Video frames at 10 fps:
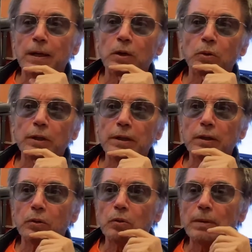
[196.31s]
Quand
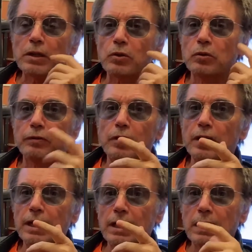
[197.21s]
on, marche dans une
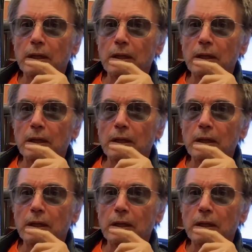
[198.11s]
forêt,